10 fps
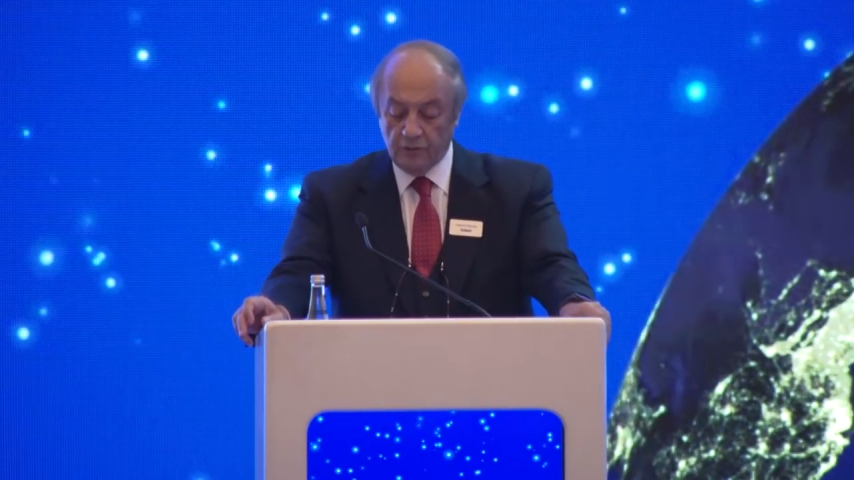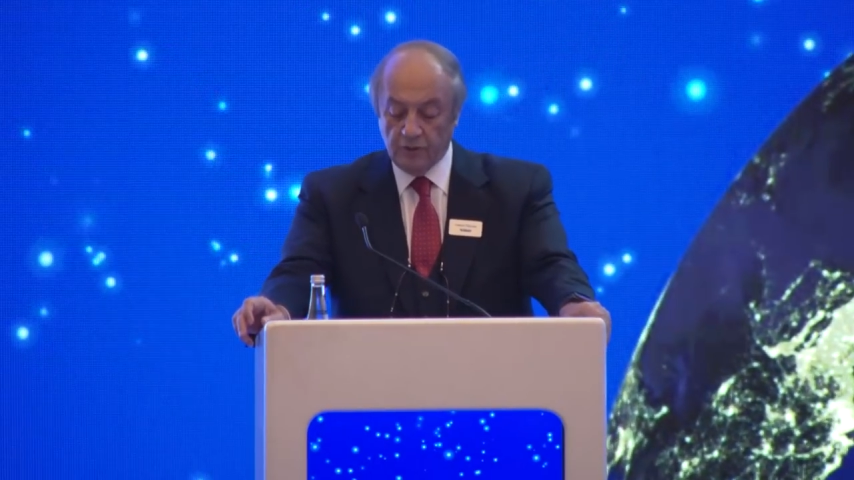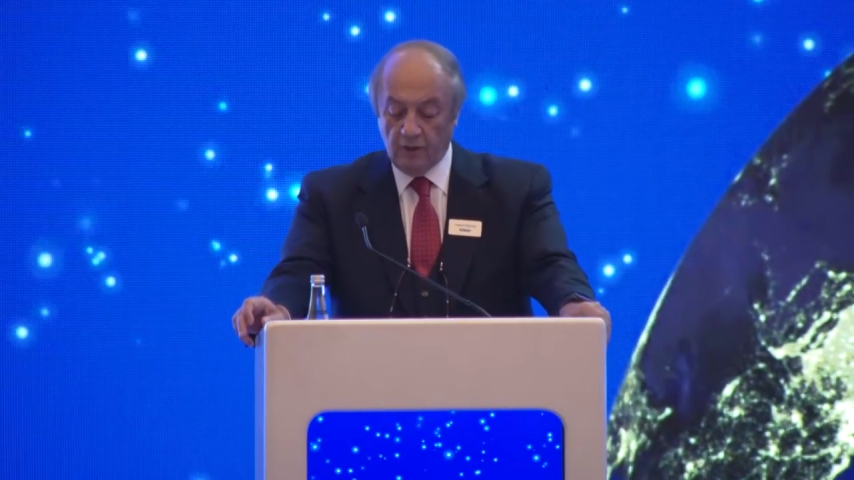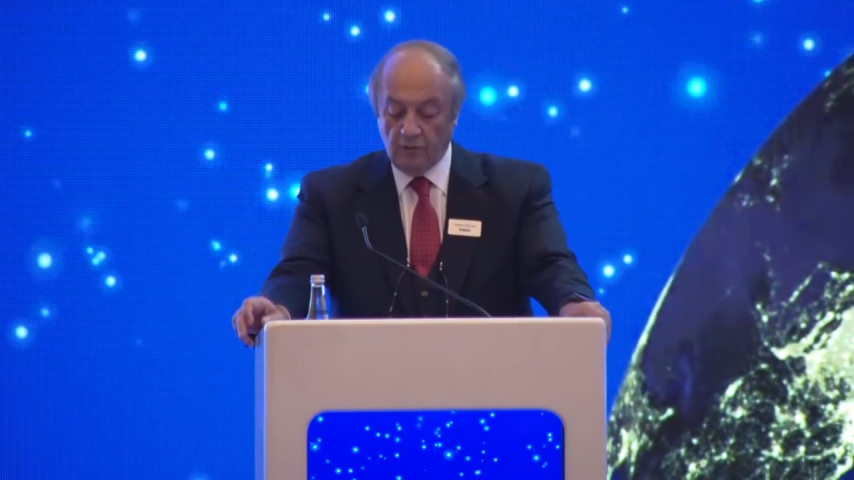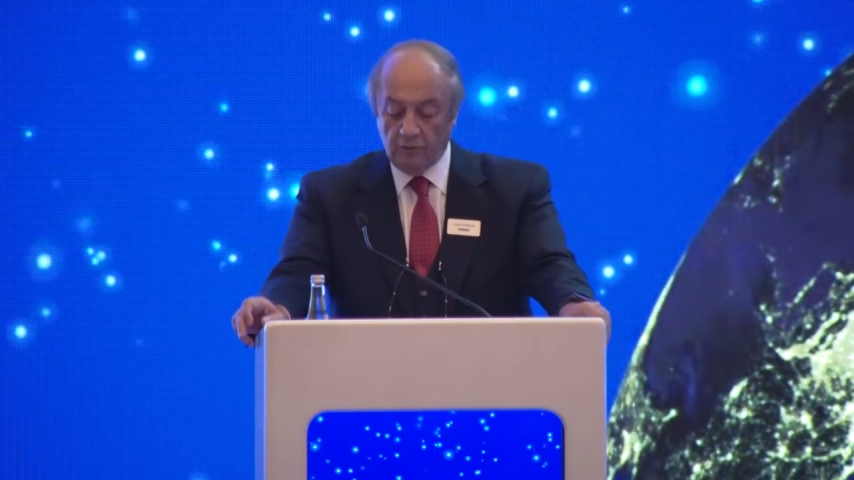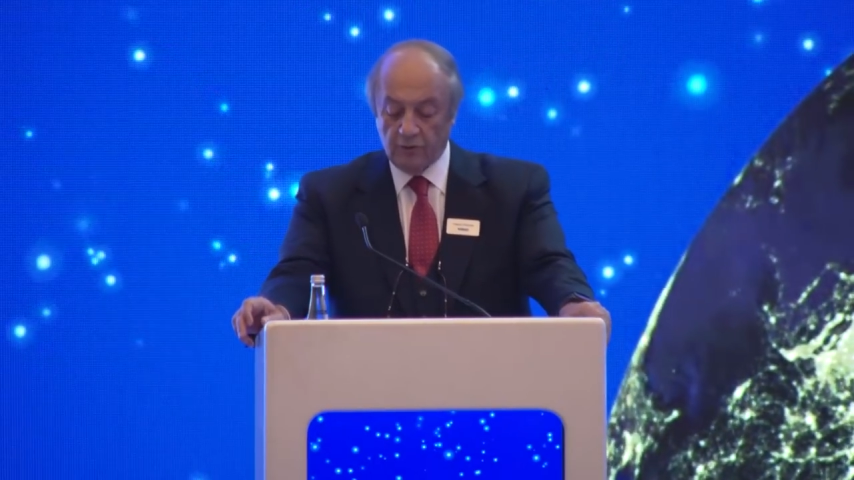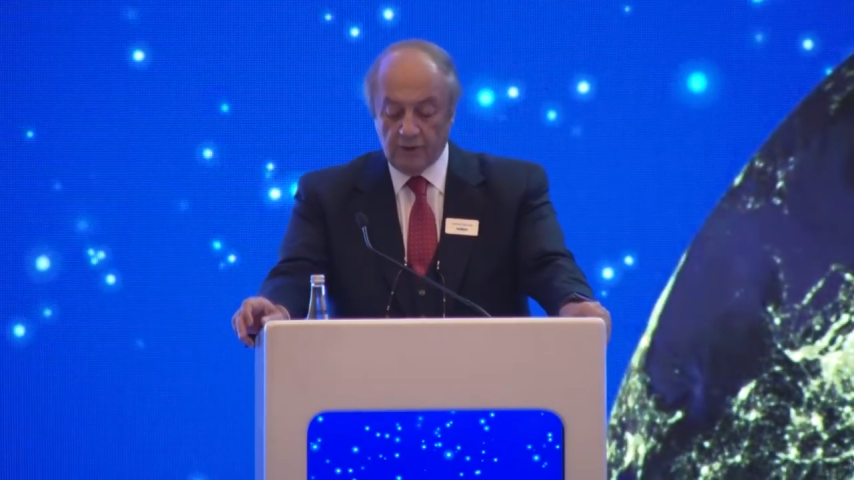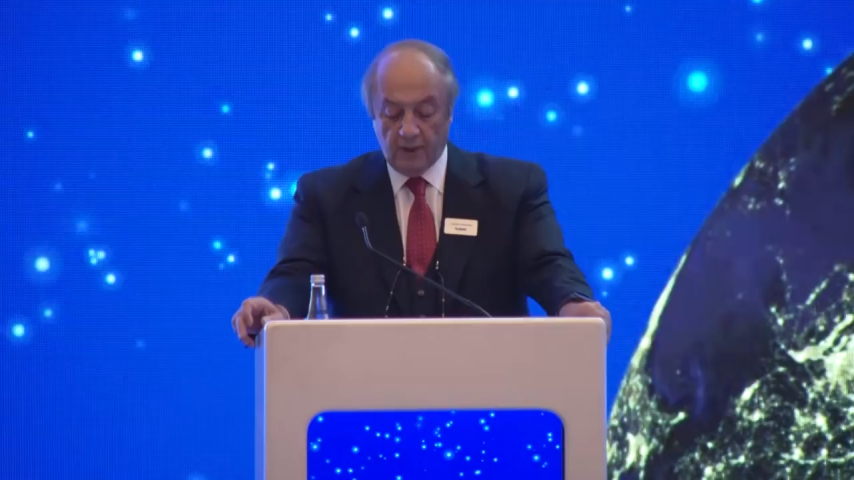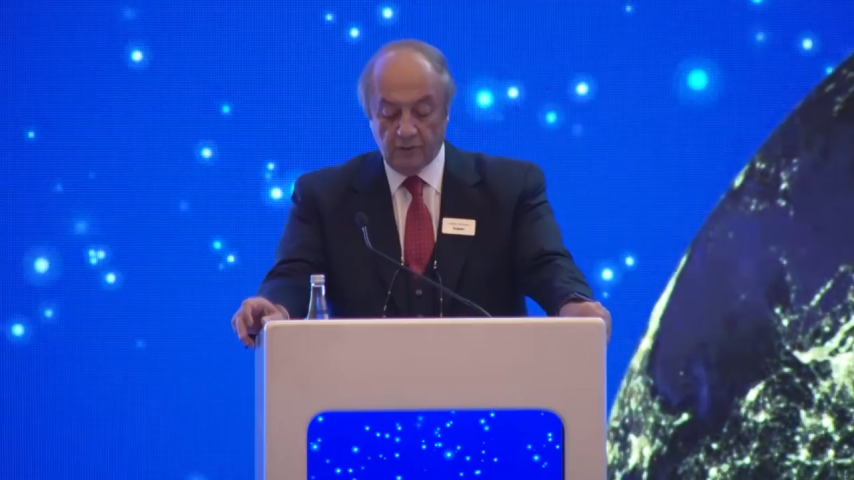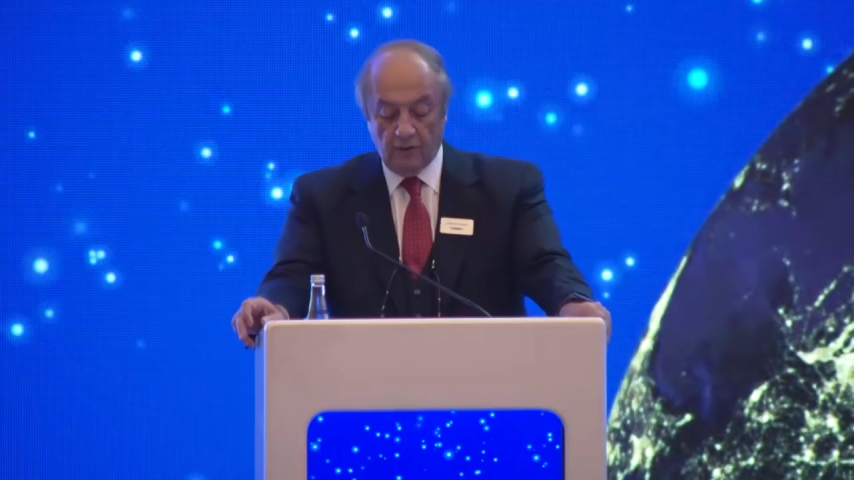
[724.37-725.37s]

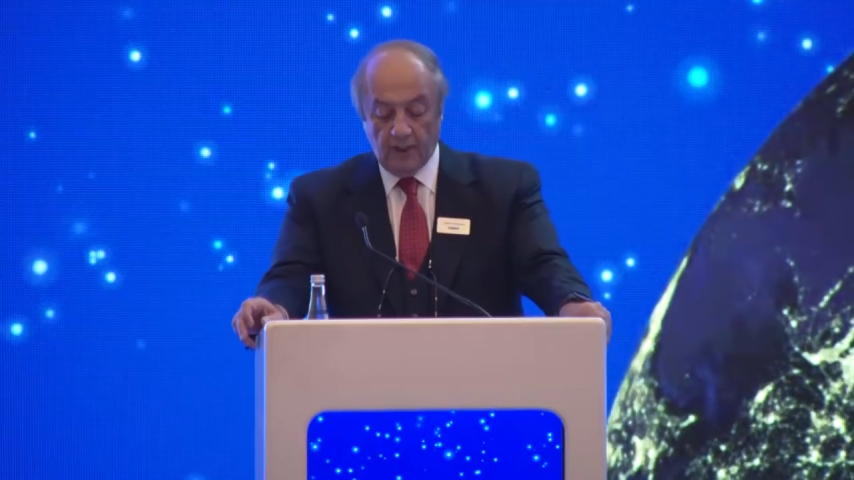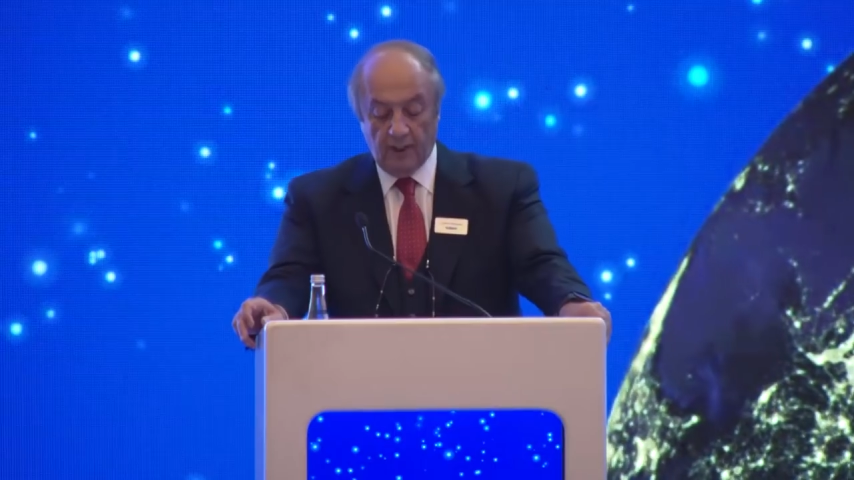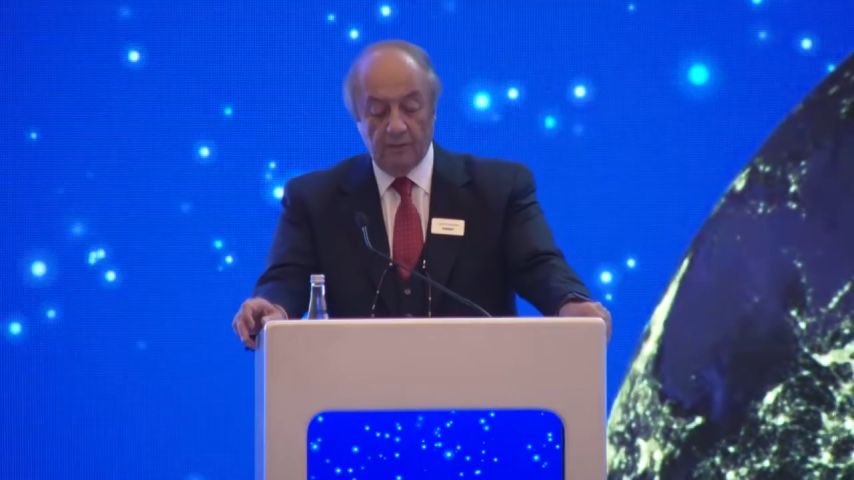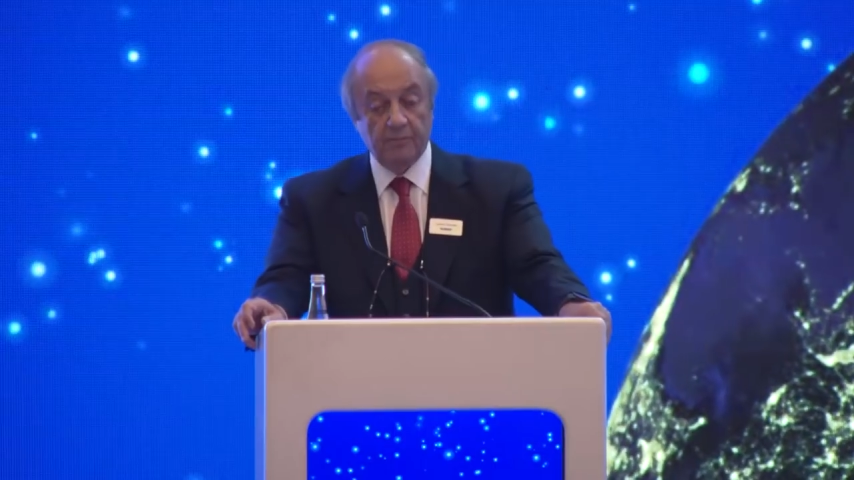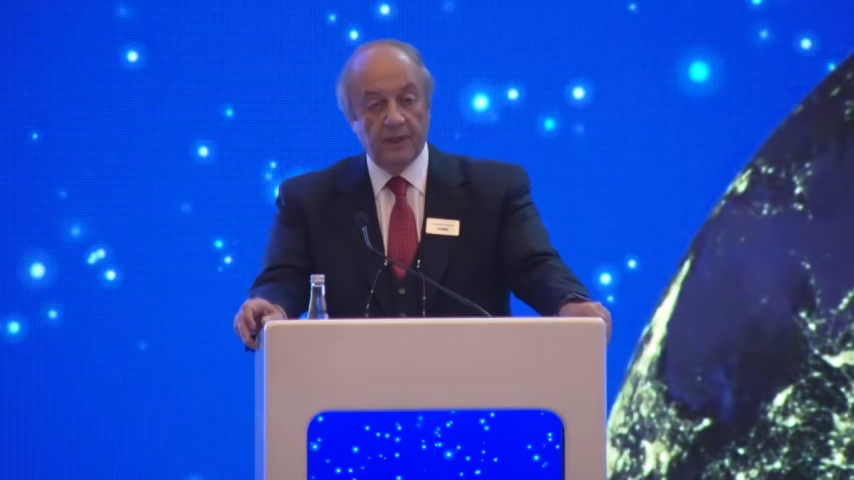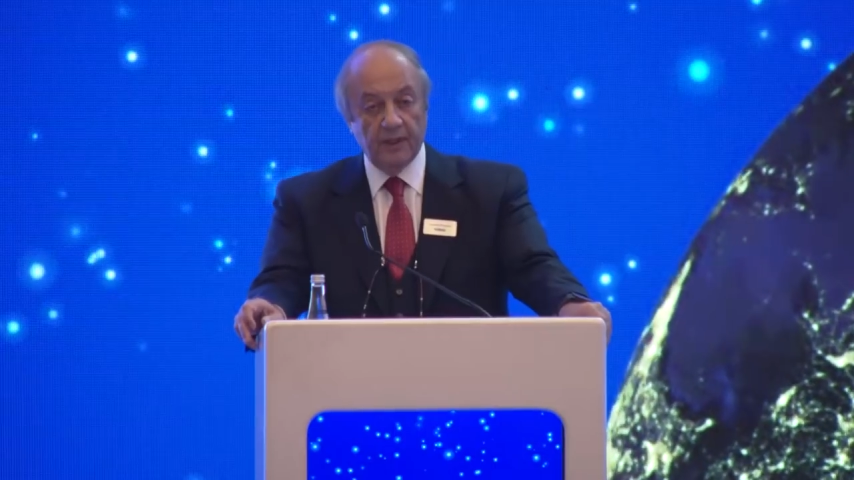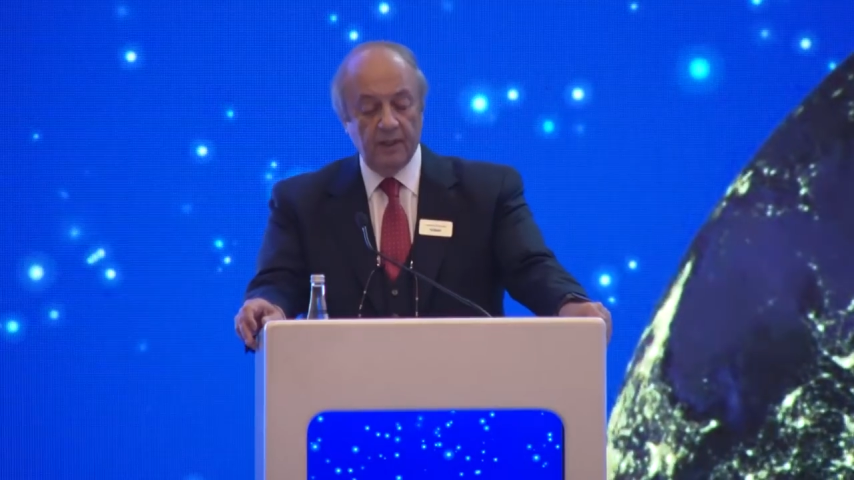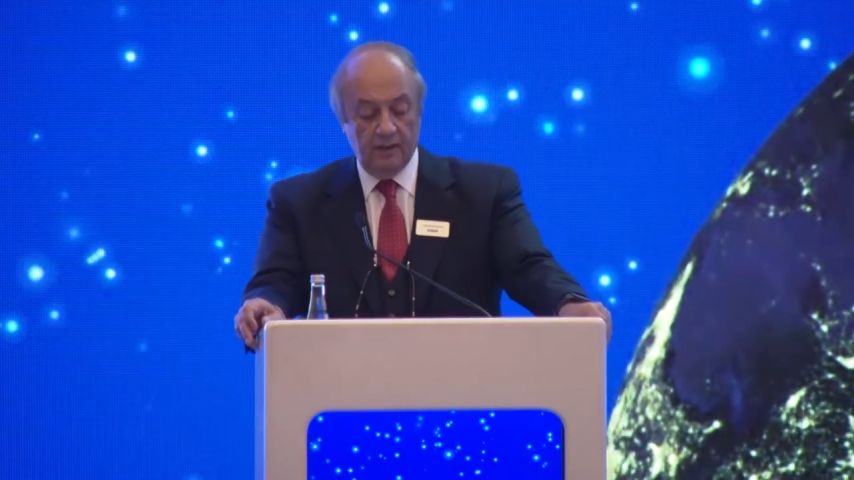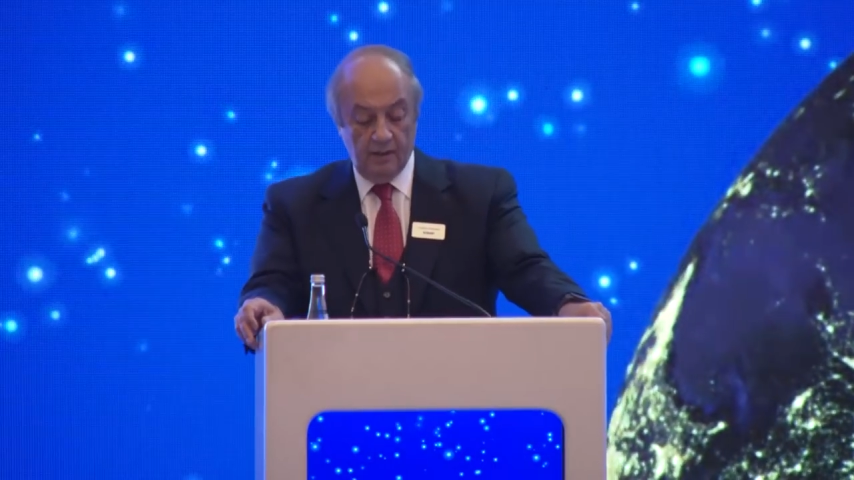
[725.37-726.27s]
%13'lerde olan payı